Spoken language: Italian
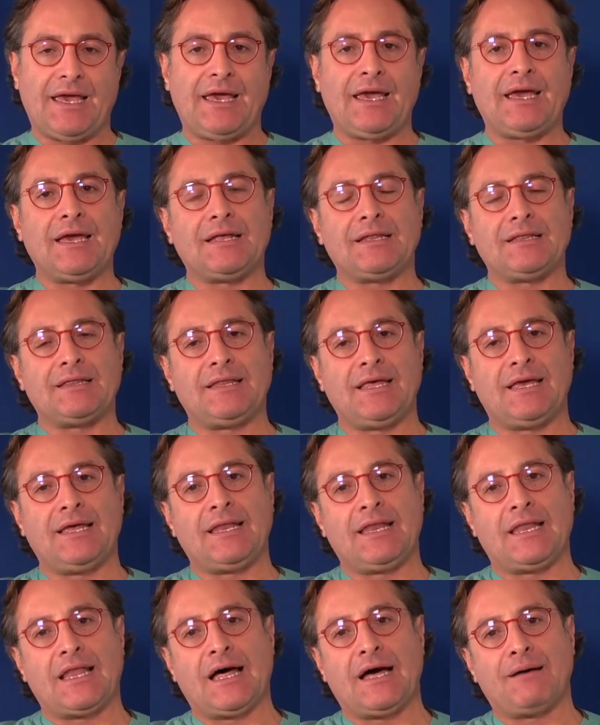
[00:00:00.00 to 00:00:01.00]
e
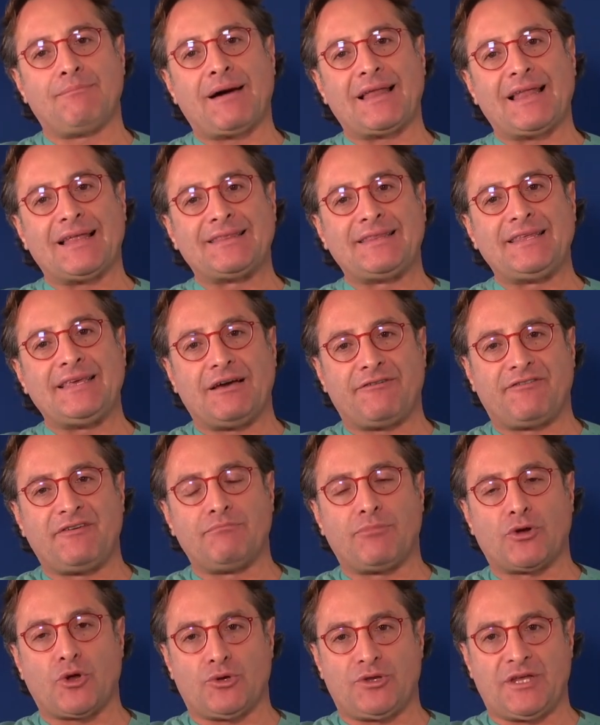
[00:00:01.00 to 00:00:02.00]
della malattia
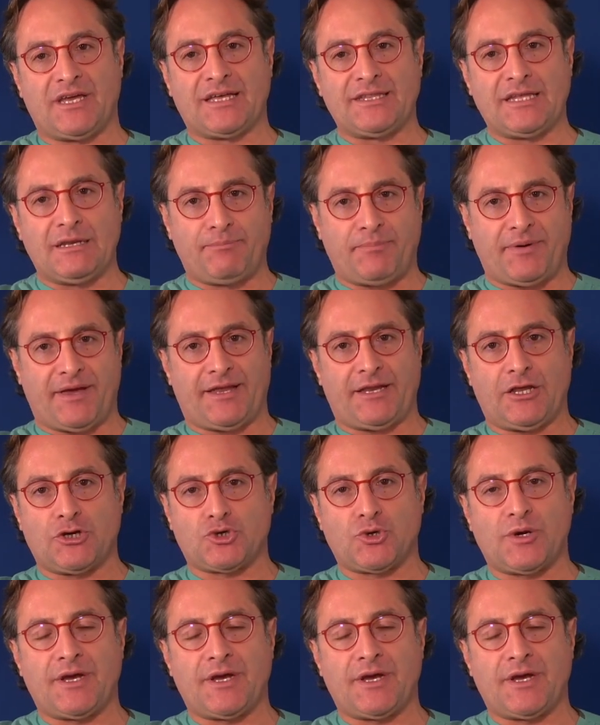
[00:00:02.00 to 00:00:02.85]
fibrotica del pene,